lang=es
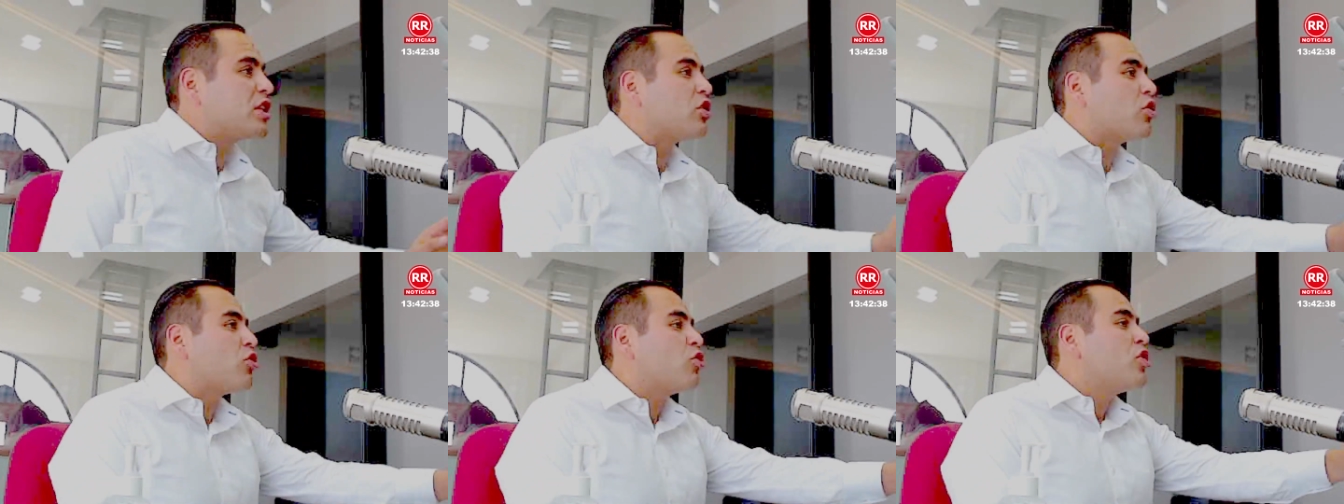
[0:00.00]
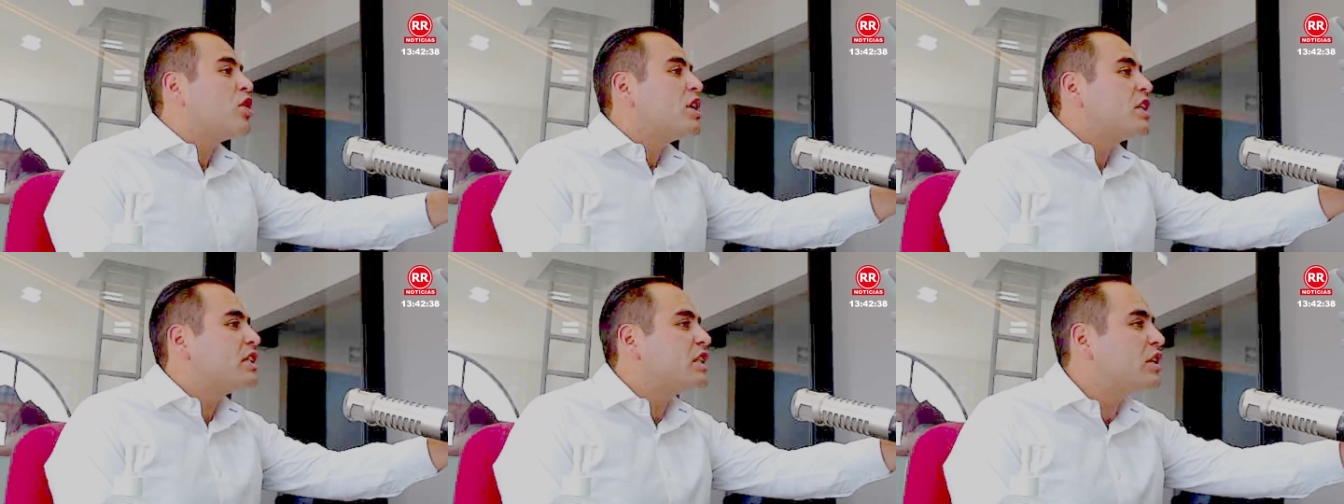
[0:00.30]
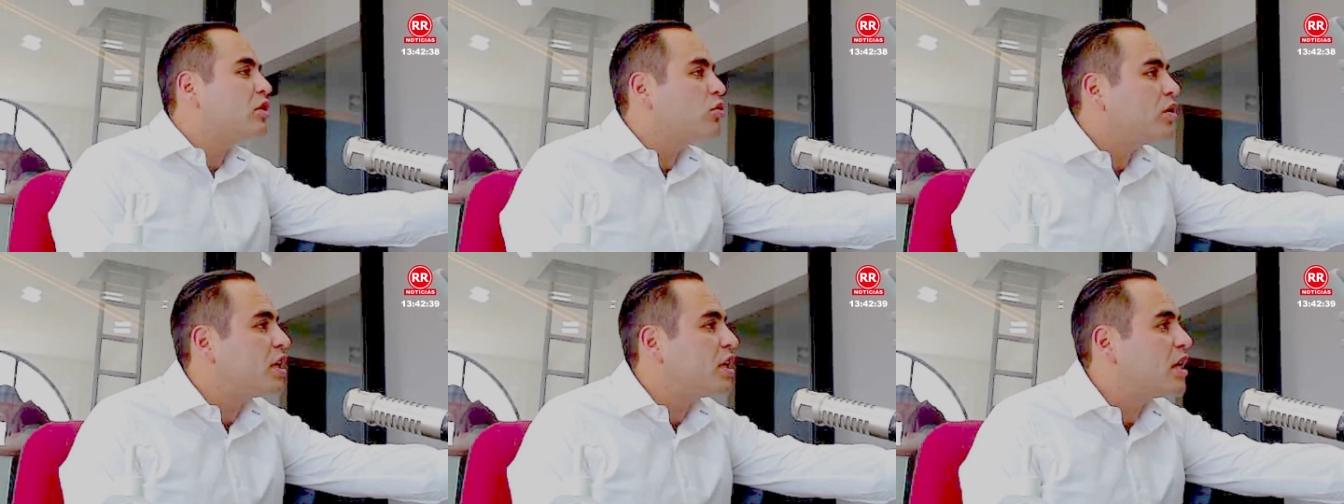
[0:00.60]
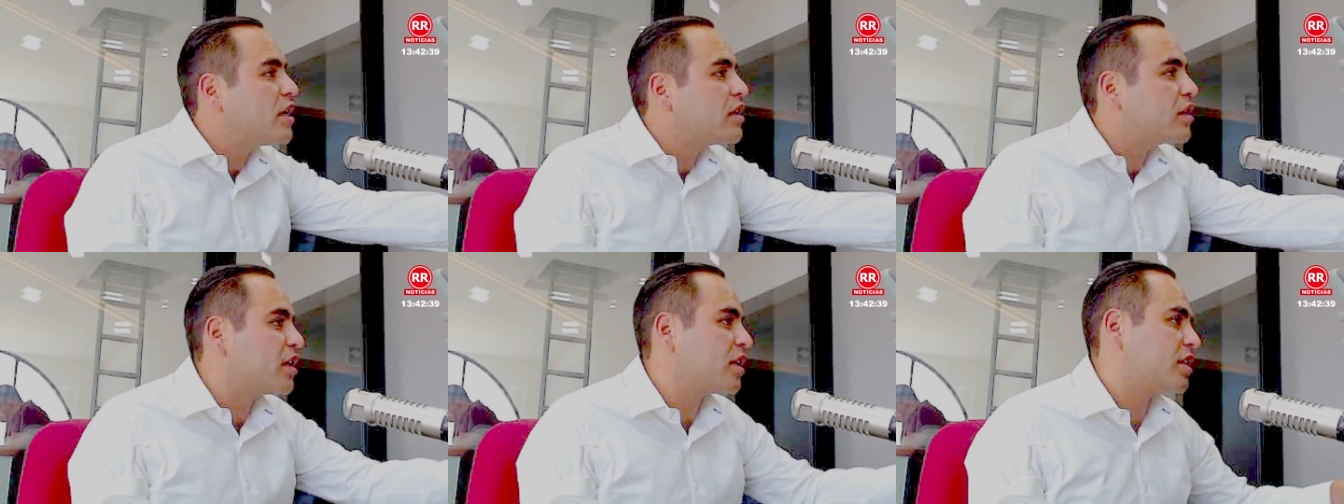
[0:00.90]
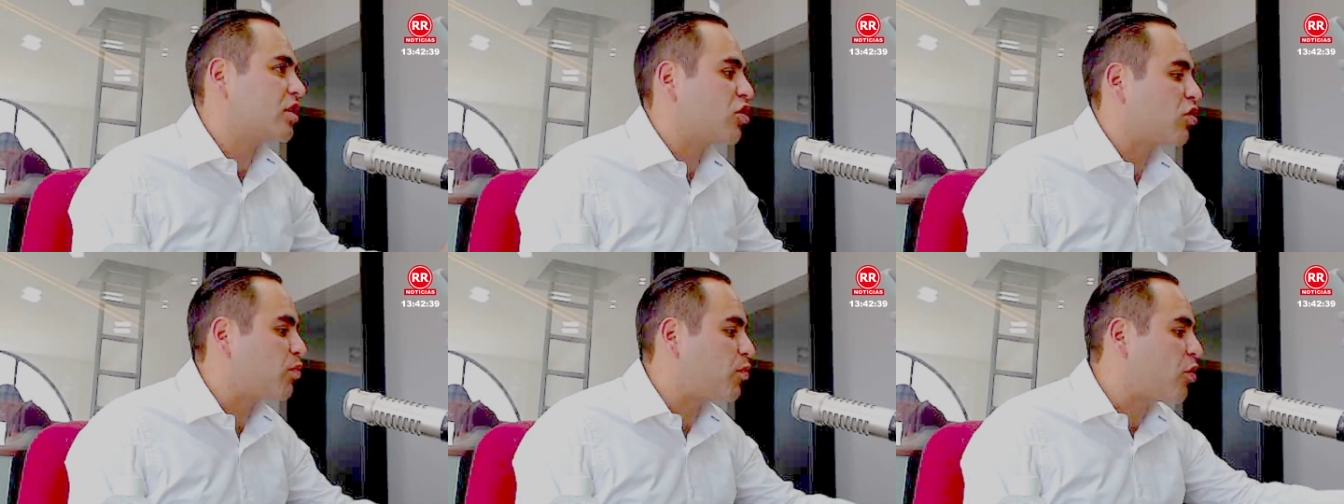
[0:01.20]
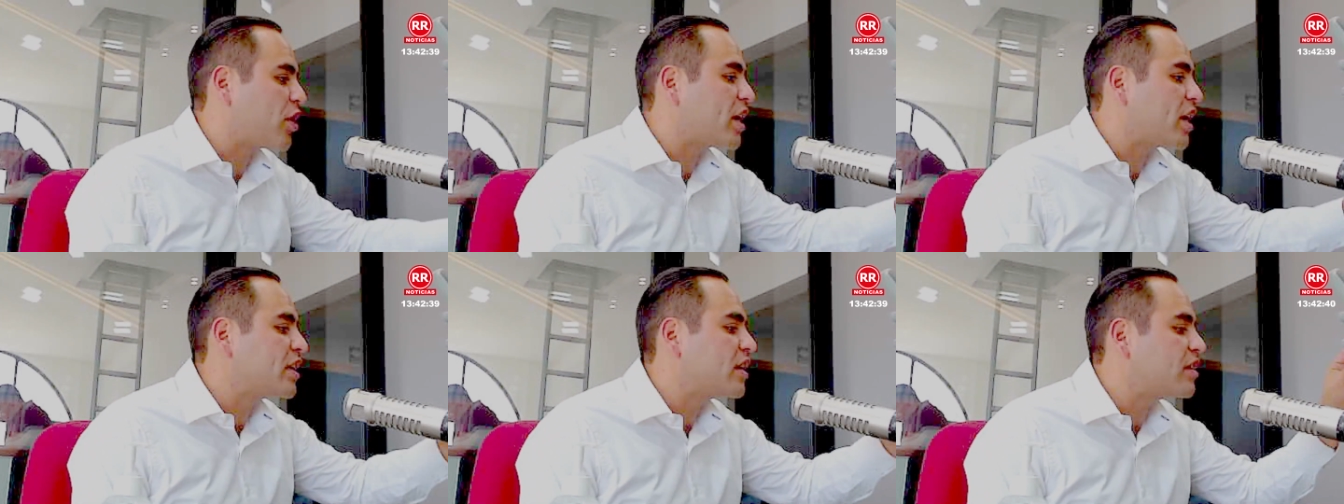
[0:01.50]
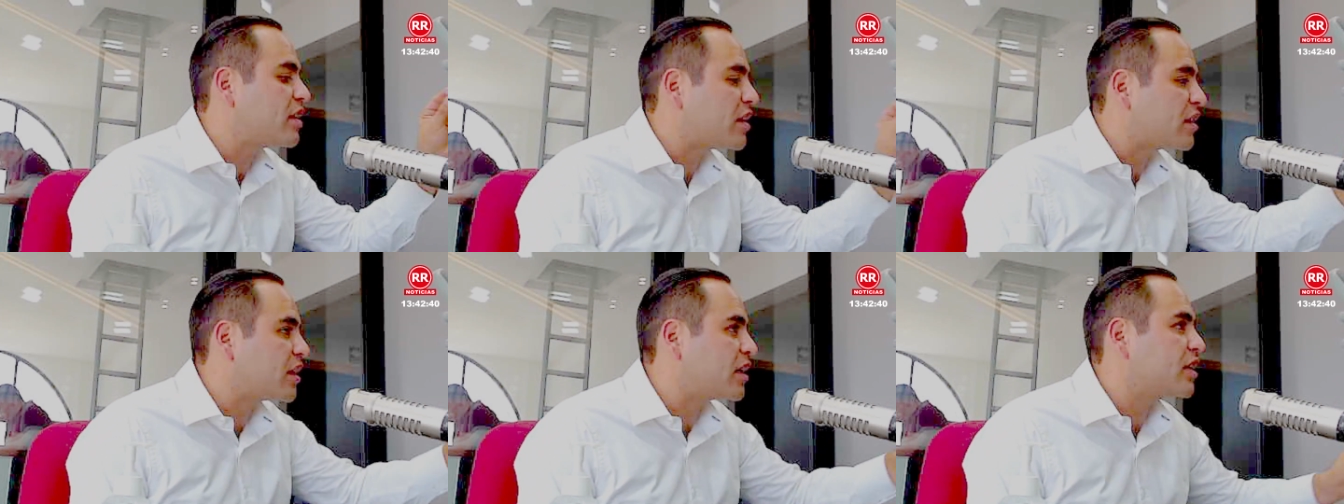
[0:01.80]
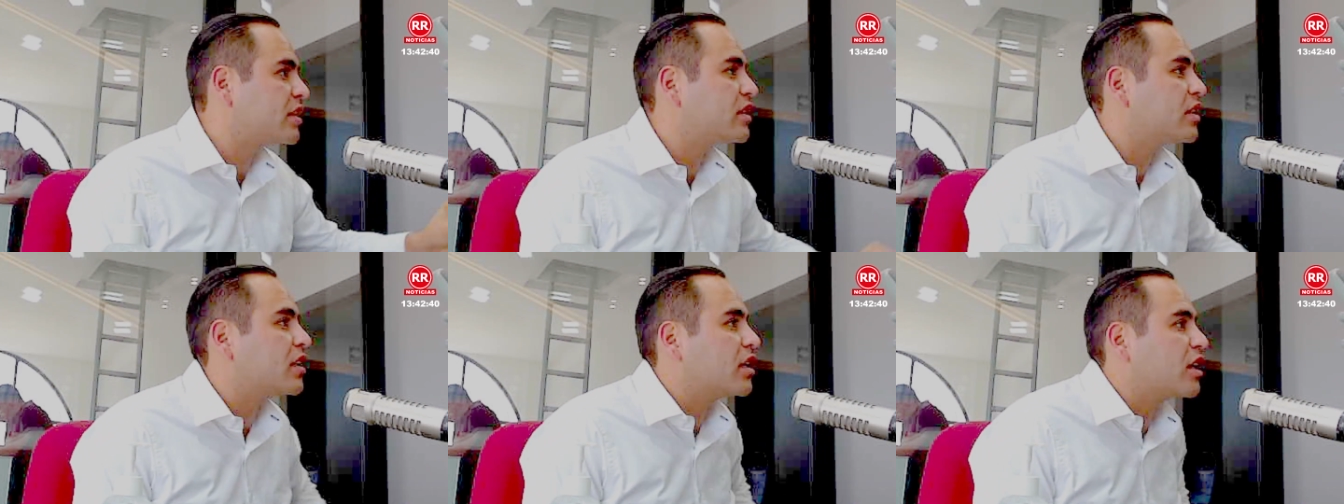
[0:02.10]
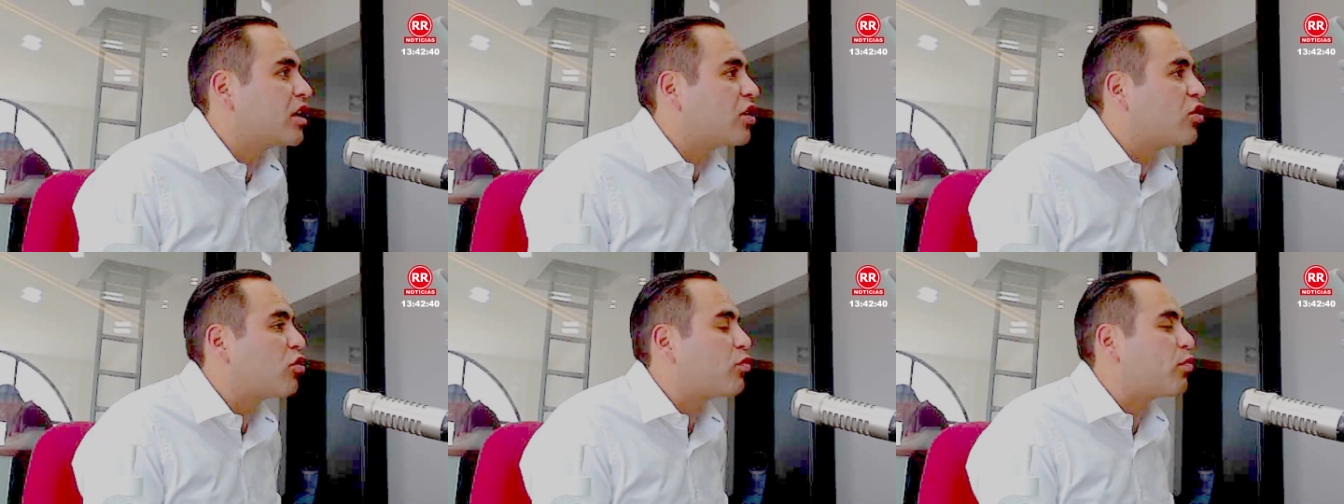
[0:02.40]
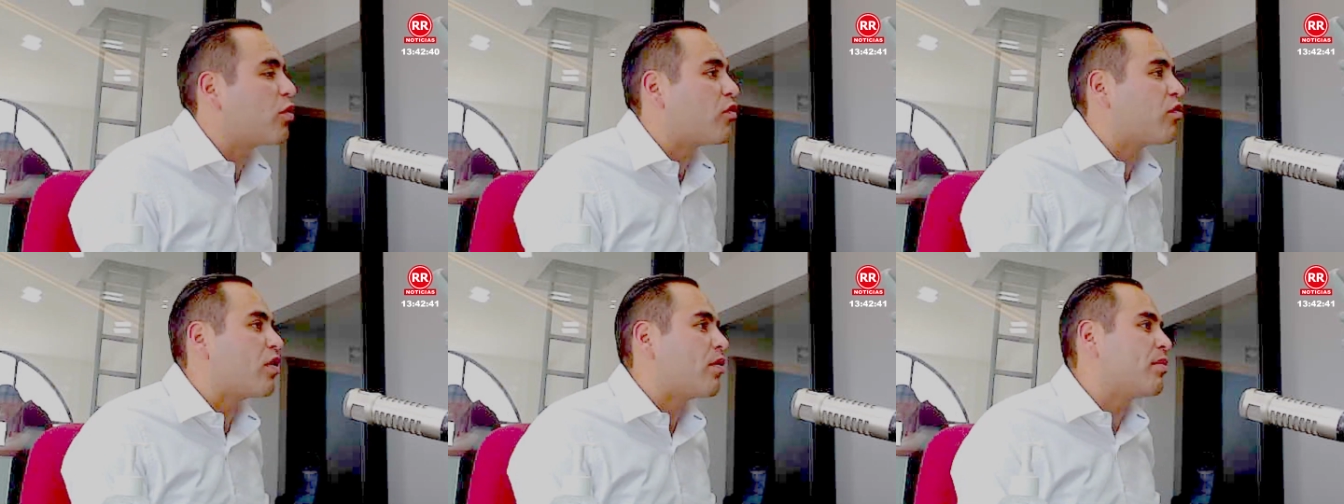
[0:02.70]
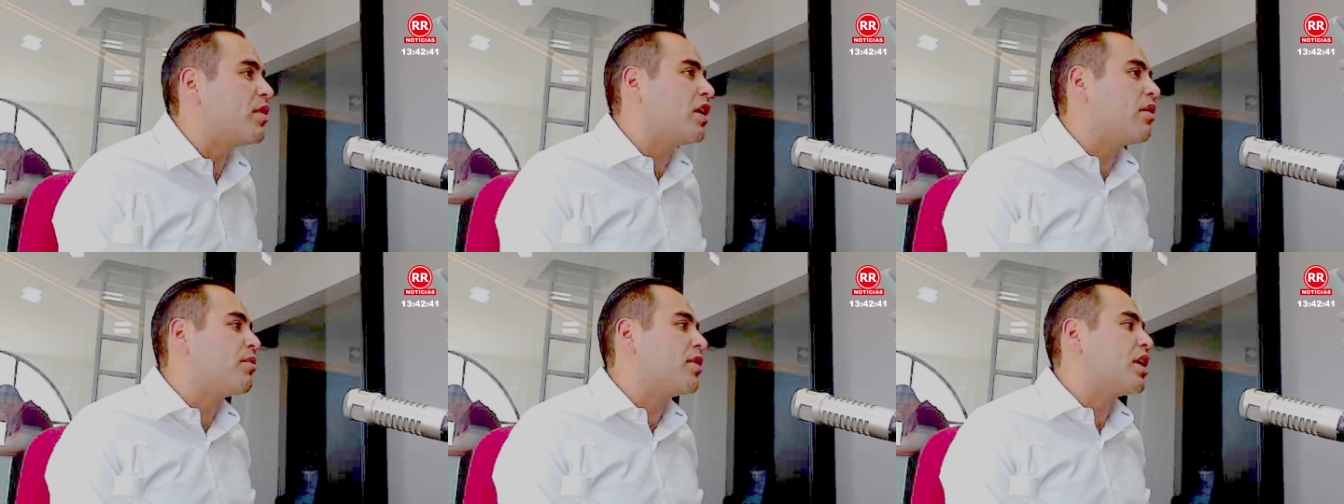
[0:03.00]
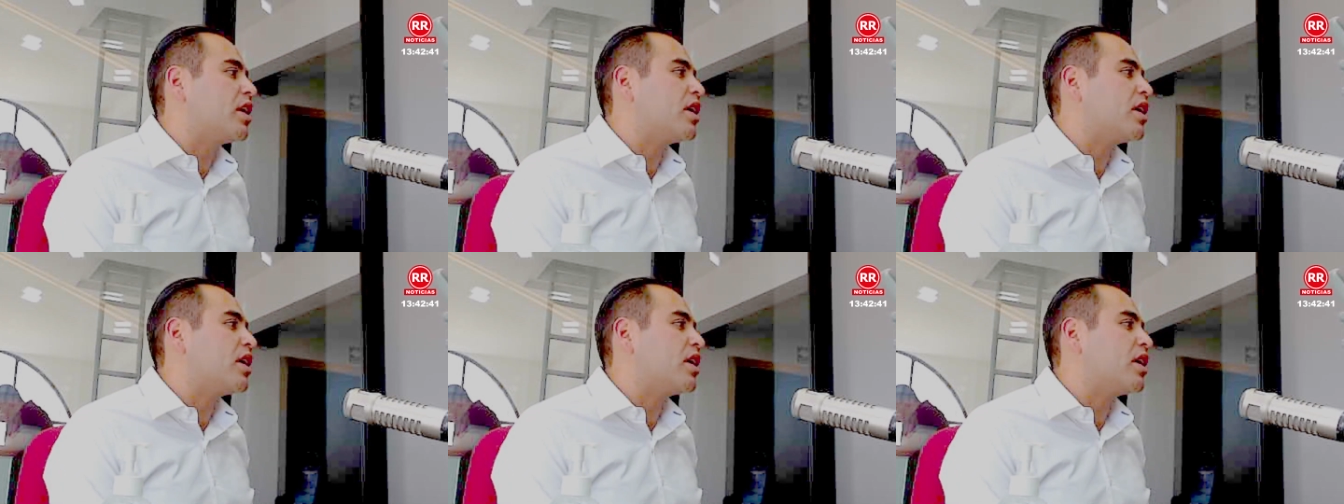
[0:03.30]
20%. Si tú tienes tres hijos, porque es hasta tres hijos por familia, mira.